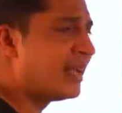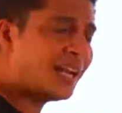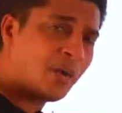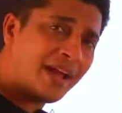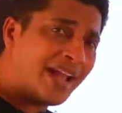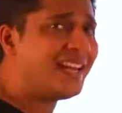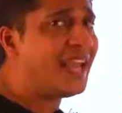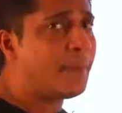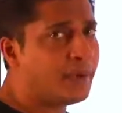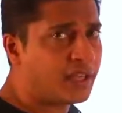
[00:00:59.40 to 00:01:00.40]
now any
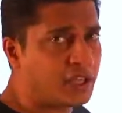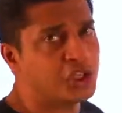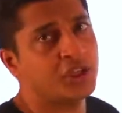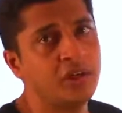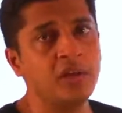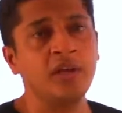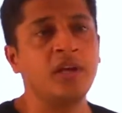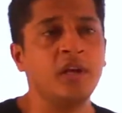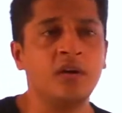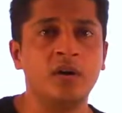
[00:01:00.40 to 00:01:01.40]
application
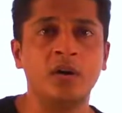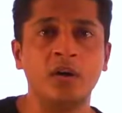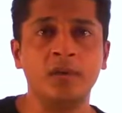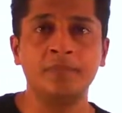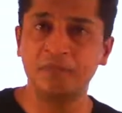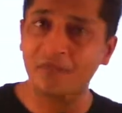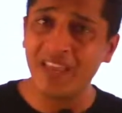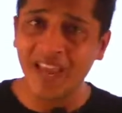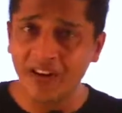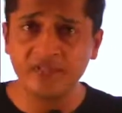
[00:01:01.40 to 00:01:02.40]
uh, we
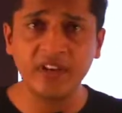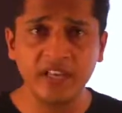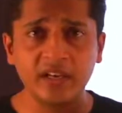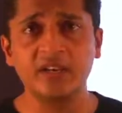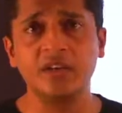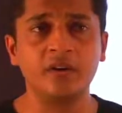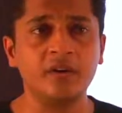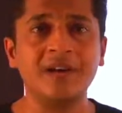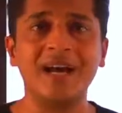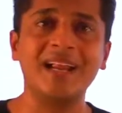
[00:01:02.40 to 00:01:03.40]
have taken here
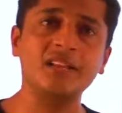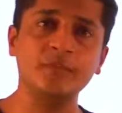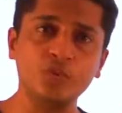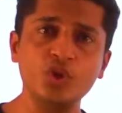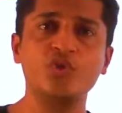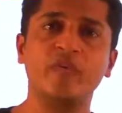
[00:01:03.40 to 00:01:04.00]
are the most